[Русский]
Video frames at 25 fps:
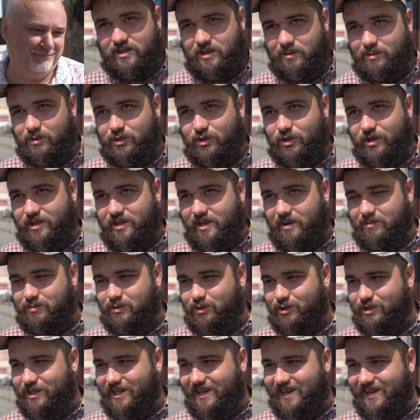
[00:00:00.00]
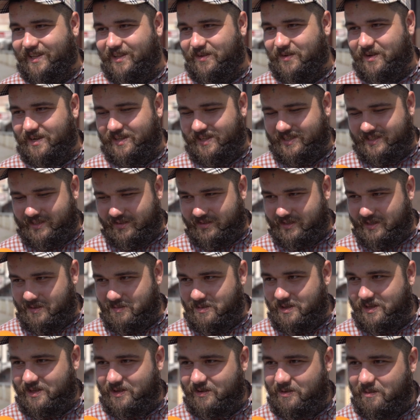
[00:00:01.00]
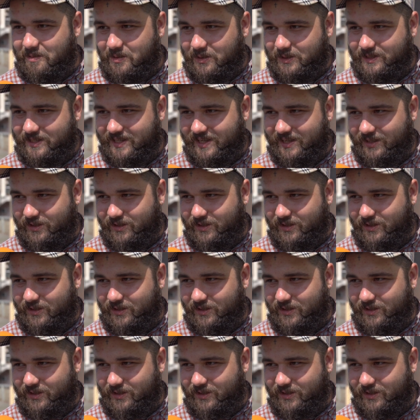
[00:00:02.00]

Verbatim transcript: Тем, что они обсуждали, наверное, совсем не те вопросы,